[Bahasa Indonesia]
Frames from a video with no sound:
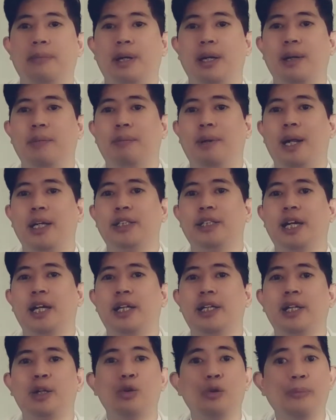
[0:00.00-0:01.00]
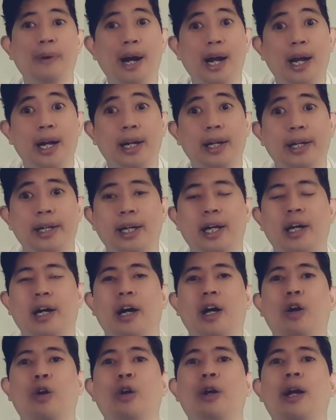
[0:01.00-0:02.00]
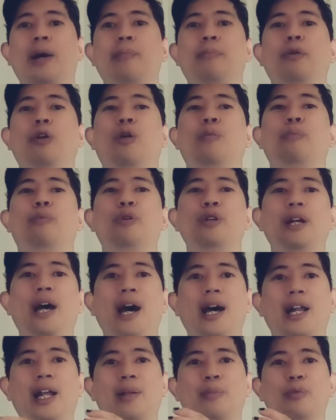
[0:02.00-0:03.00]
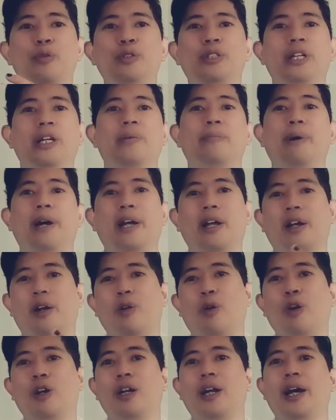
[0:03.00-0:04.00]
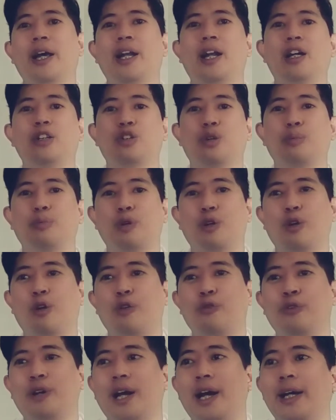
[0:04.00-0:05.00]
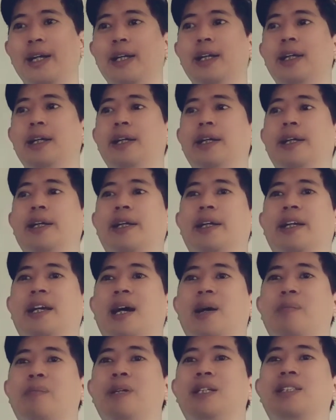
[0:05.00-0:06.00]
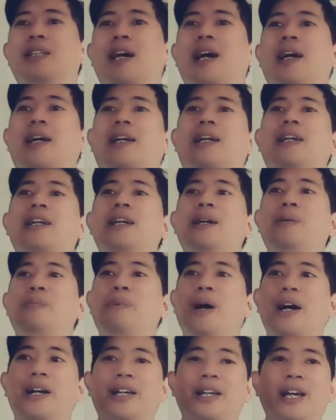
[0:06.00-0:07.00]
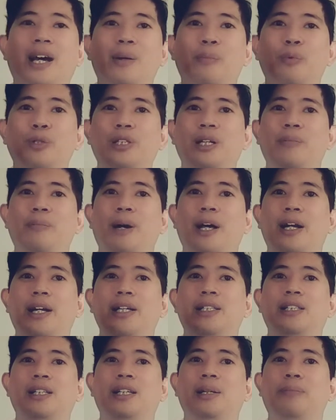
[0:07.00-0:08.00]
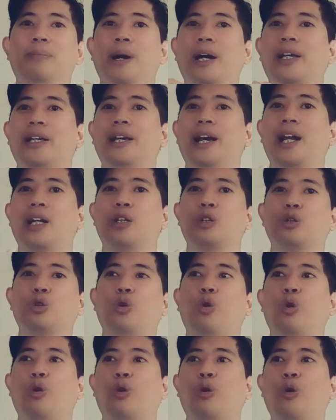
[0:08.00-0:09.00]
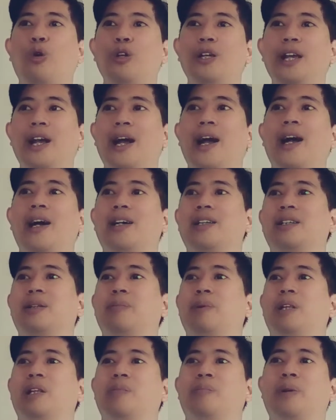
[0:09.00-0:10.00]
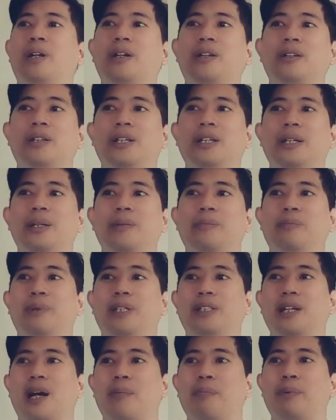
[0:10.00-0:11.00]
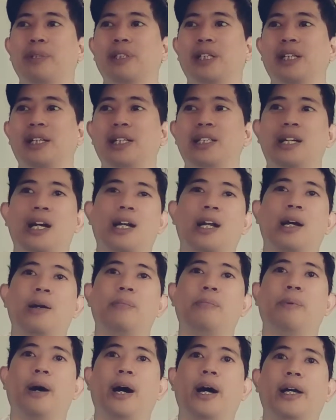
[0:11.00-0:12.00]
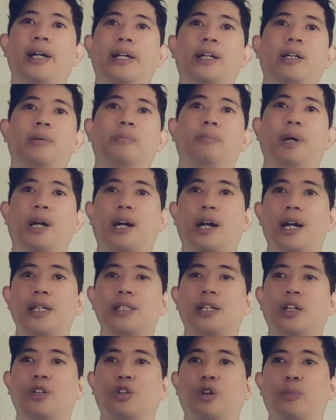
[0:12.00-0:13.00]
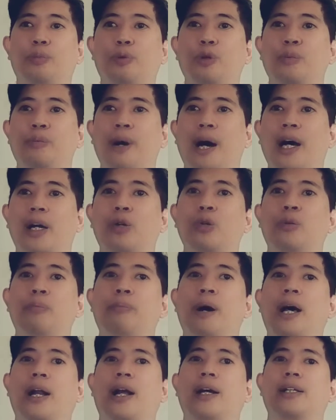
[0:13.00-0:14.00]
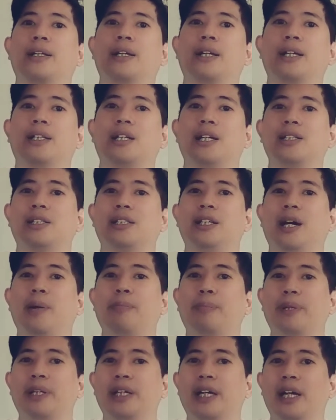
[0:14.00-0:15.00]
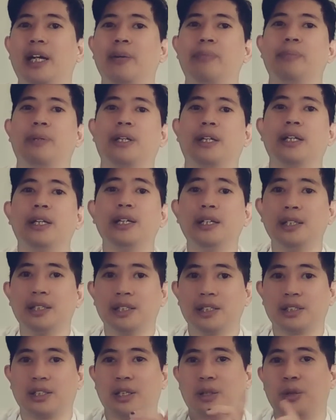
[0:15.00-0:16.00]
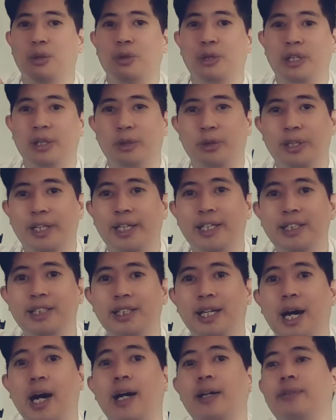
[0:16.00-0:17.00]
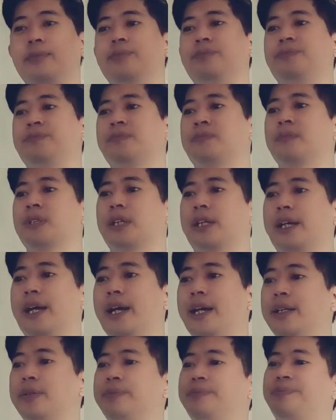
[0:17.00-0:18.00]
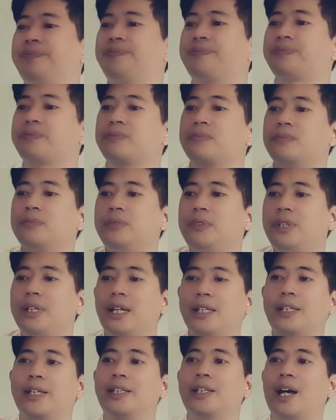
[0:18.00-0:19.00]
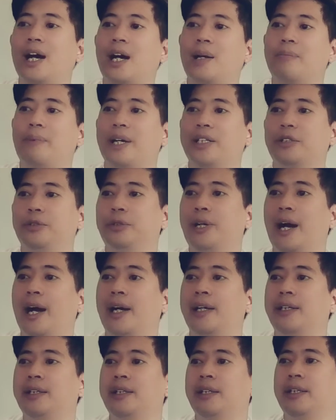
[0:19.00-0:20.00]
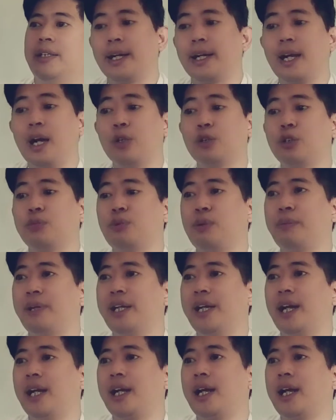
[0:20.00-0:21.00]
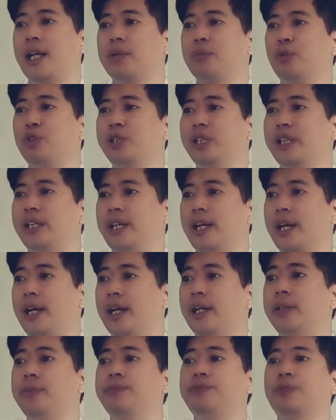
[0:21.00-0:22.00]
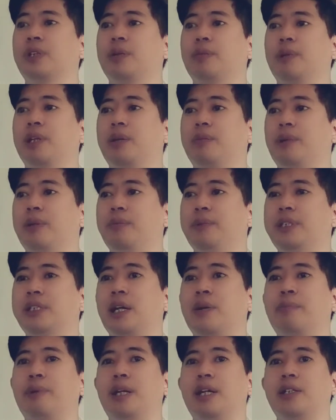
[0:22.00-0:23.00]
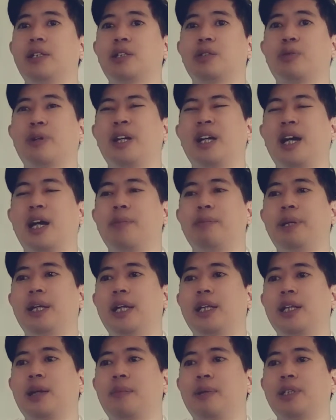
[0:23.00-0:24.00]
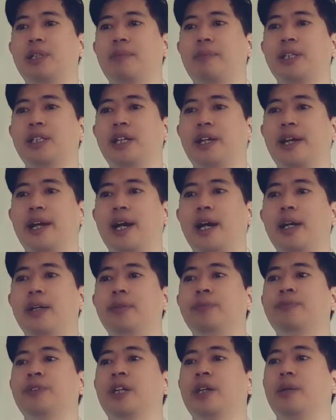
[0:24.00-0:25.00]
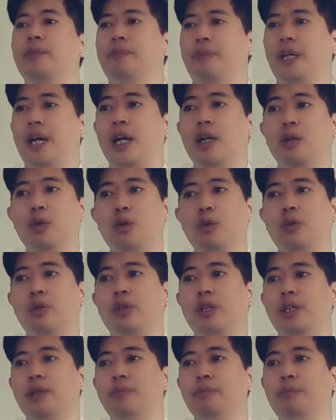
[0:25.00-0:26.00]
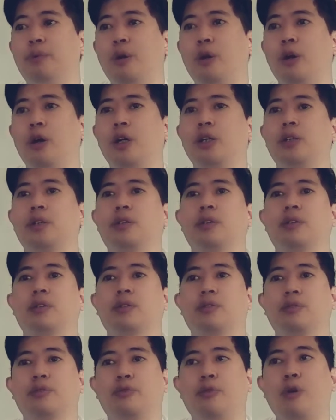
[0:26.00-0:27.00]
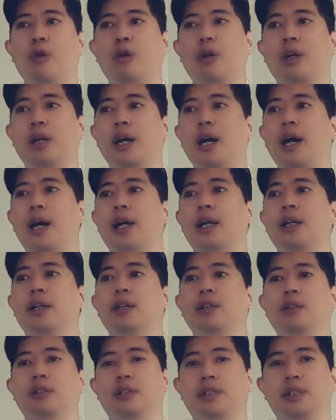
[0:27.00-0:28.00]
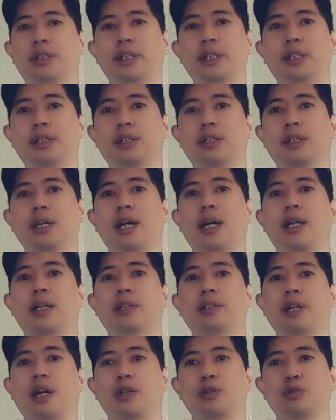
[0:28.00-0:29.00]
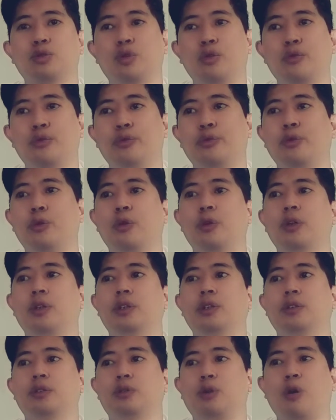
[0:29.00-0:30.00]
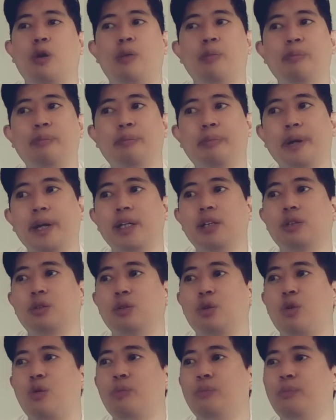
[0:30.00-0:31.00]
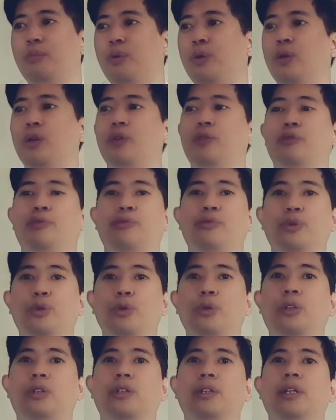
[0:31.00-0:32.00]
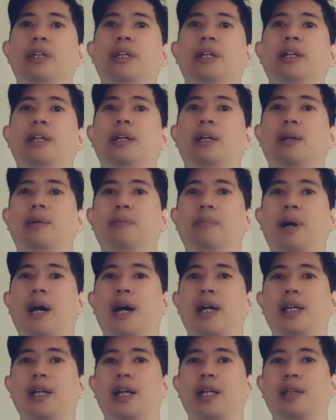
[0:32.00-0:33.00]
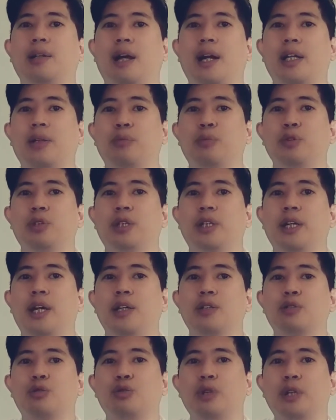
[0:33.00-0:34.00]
eh, belajar di rumah ya kalau yang belum punya alat musik baik online ataupun offline ya bisa ke bagian musik badis di bagian tokonya teman-teman bisa pesan di sana baik bekas ataupun baru barangnya kita siap kirim ke seluruh Indonesia oke nanti kita akan bahas juga nah untuk pemilihan alat musiknya teman-teman bisa pilih sesuai dengan minatnya masing-masing ya piano, keyboard, vokal, gitar, saksofon, trompet, trombon, flute bahkan alat-alat musik yang